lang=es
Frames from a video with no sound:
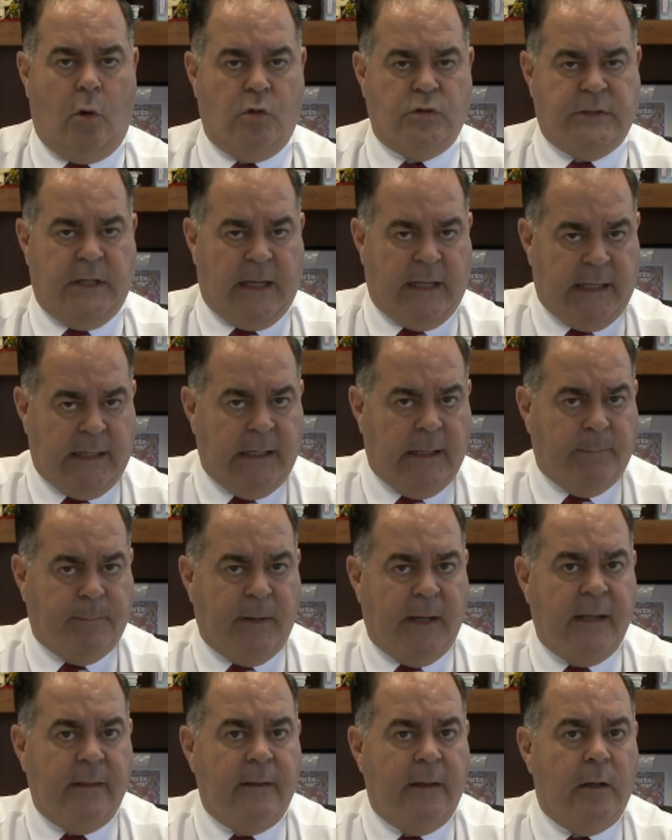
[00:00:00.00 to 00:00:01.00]
o sea, ir al
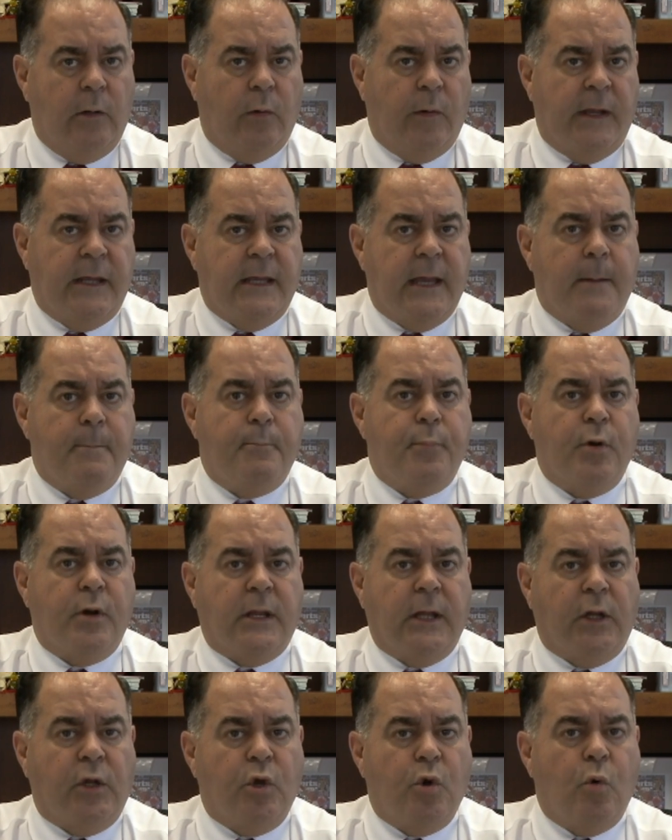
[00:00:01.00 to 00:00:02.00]
país de Loella,
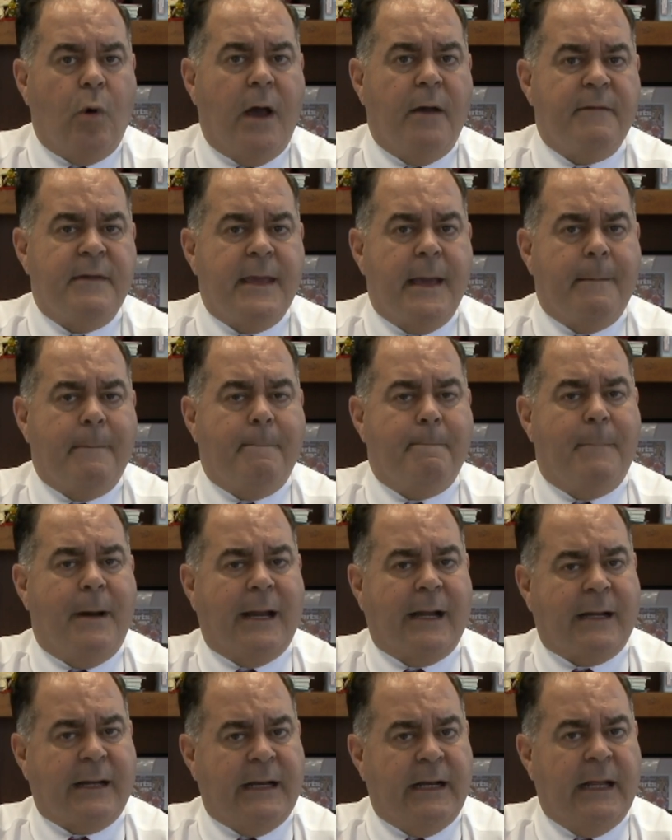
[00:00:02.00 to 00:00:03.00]
porque no habían
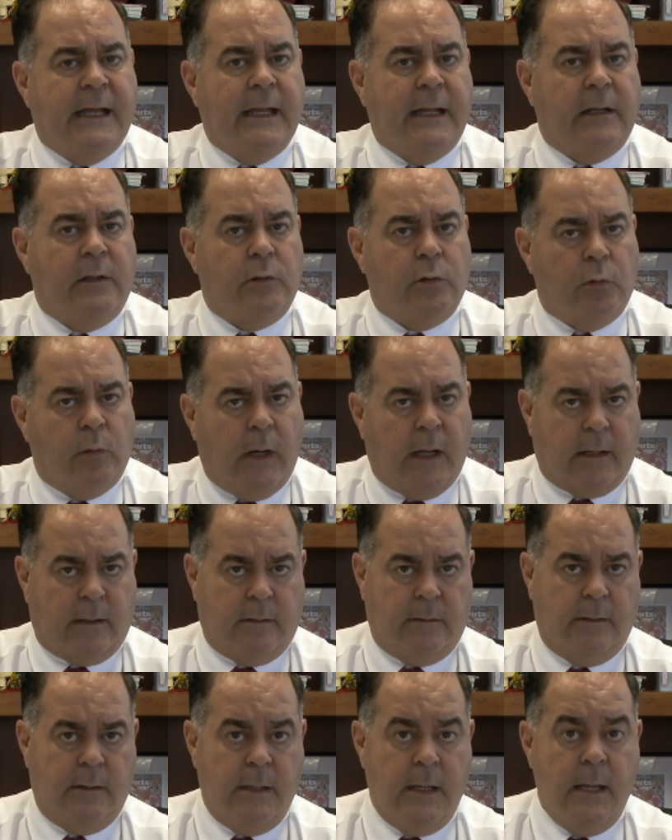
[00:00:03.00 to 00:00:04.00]
barreras en
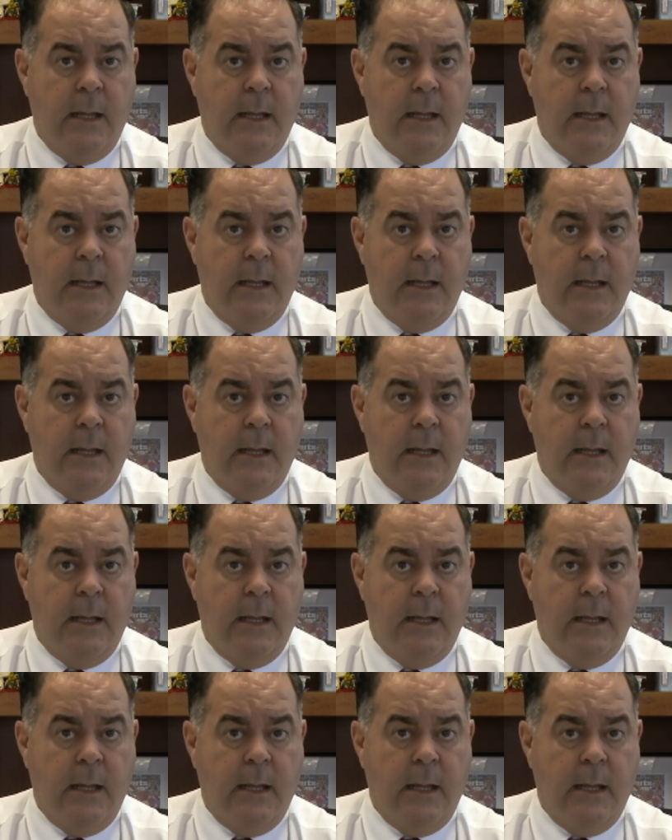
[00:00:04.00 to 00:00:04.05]
lugar.